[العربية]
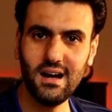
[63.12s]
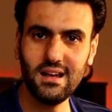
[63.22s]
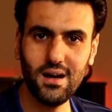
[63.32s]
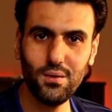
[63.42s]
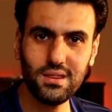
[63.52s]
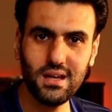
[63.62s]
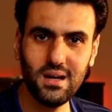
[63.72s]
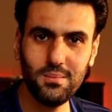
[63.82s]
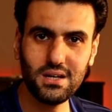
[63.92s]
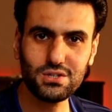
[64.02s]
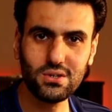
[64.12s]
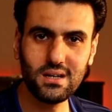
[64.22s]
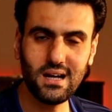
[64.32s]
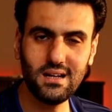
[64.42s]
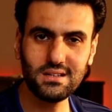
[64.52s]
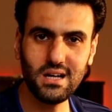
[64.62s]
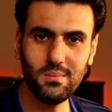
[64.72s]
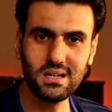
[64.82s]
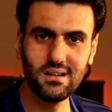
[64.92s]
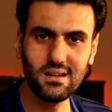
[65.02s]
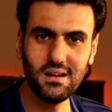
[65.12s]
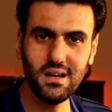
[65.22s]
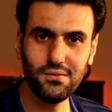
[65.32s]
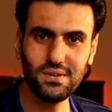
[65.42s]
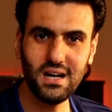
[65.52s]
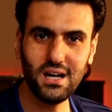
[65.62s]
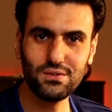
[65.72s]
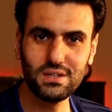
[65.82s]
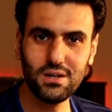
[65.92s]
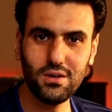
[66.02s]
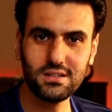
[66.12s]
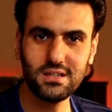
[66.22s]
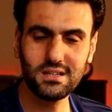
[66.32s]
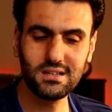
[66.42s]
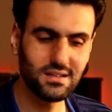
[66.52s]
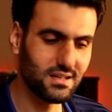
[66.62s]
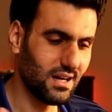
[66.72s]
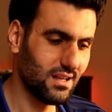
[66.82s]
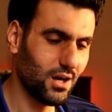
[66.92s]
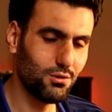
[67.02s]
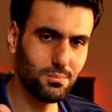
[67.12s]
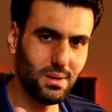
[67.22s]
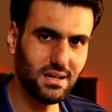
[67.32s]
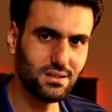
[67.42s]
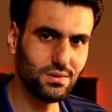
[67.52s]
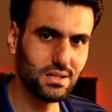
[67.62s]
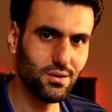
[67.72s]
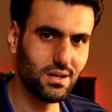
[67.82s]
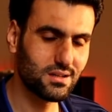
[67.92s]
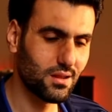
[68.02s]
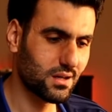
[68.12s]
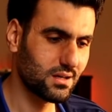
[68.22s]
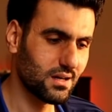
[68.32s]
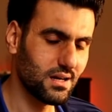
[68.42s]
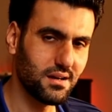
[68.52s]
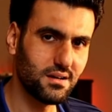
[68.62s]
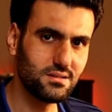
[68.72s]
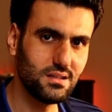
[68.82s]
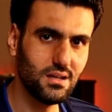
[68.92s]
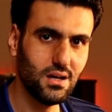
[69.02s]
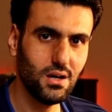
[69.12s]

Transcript: علاوي الذهب اشكرك على دعمك للقناه في احد فيديوهاتك علاوي باحد الفيديوهات ذكر قناتي